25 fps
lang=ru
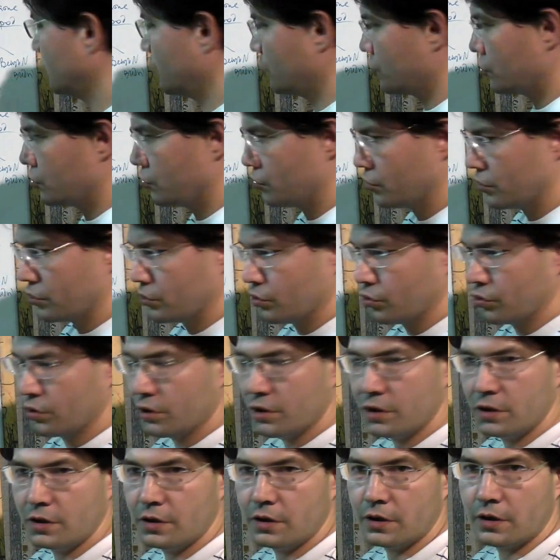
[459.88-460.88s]
что то
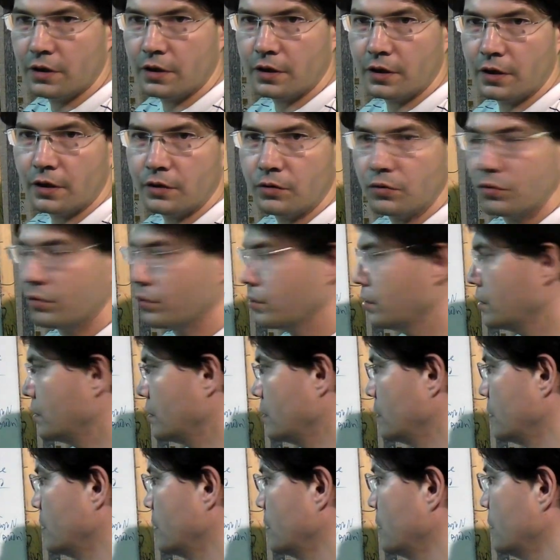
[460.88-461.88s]
единое,
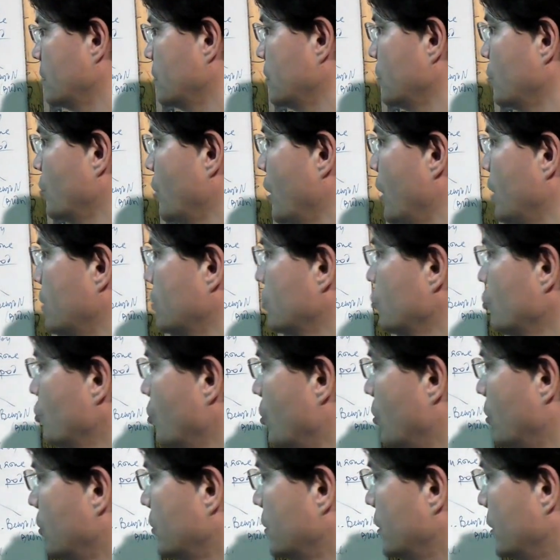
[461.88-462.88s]
которое, то
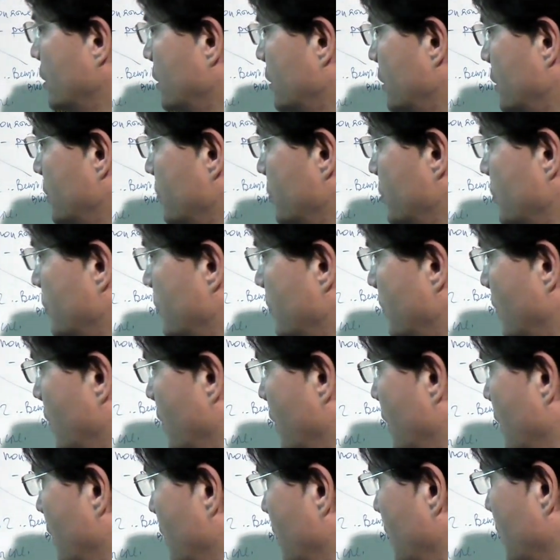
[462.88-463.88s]
одно, да, или
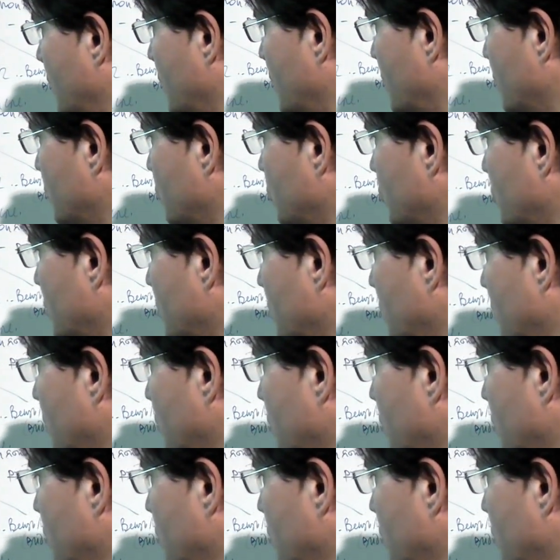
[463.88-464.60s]
которое